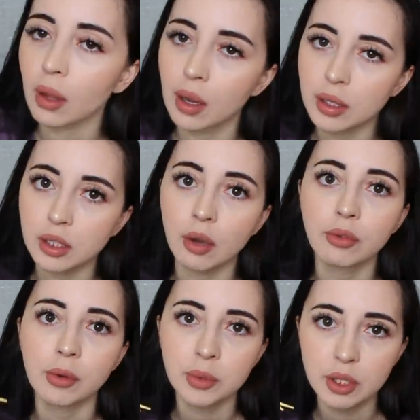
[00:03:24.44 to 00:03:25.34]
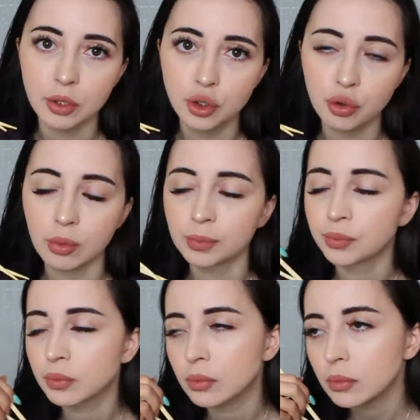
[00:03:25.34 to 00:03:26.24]
Я оставлю вам ссылочку
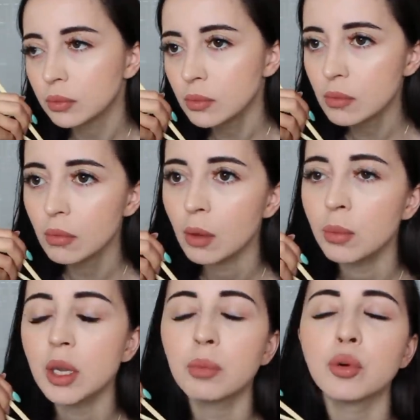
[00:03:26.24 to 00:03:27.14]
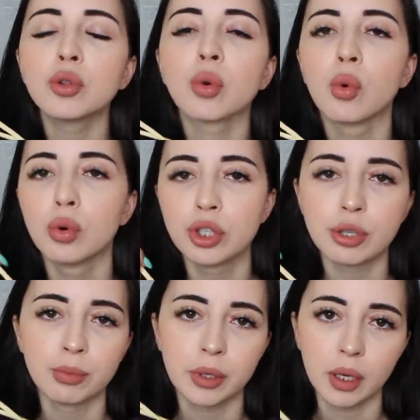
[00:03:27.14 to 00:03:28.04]
мне будет
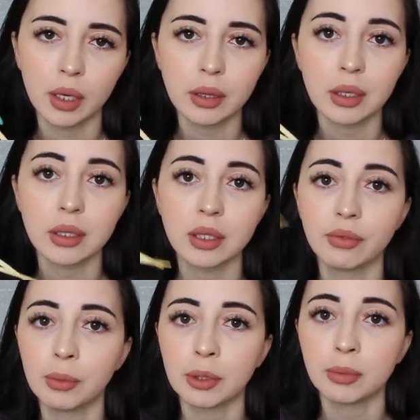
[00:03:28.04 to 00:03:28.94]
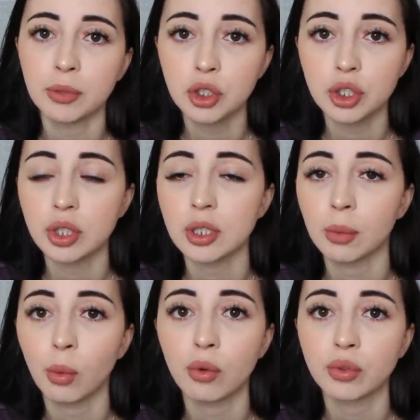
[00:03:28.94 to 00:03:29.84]
очень приятно, если вы подпишетесь на
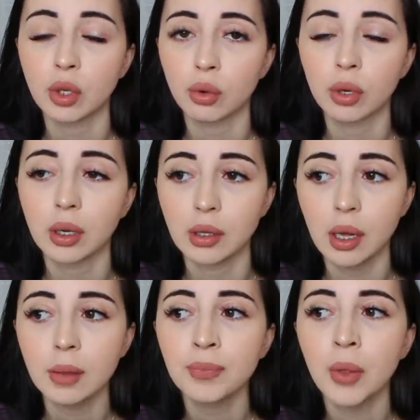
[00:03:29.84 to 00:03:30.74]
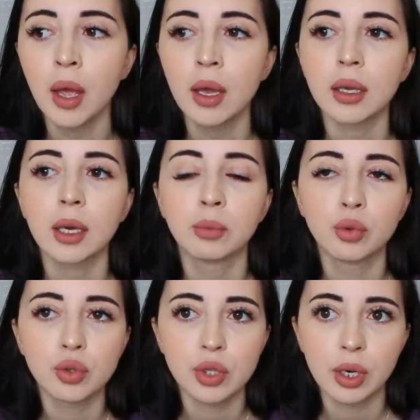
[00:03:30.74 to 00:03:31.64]
мой второй канал. Я
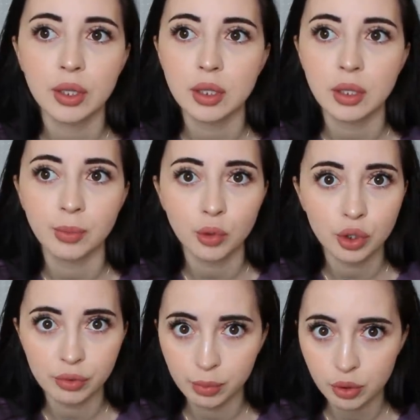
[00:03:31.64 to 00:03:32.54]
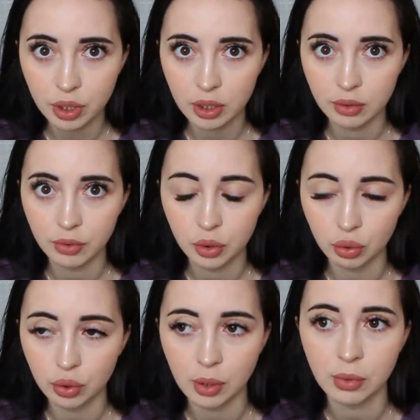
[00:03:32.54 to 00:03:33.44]
буду стараться там тоже выпускать
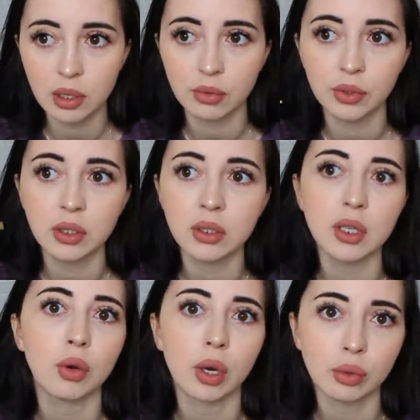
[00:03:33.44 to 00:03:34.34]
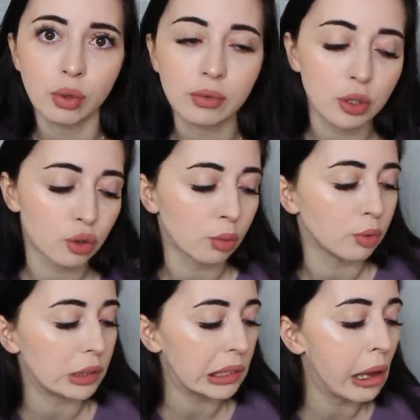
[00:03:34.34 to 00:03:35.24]
видео, но там, наверное, в неделю одно видео
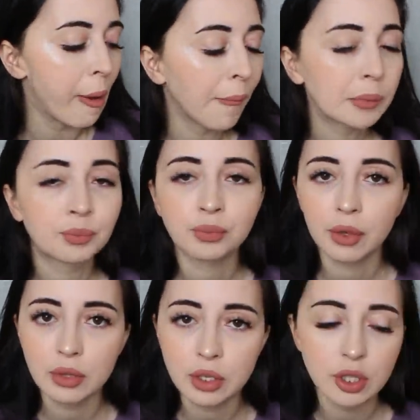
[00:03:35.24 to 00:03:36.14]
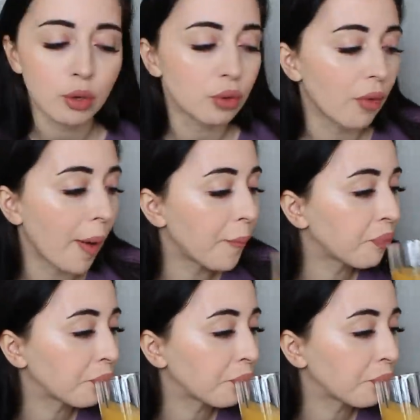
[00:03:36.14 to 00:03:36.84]
будет, в неделю два.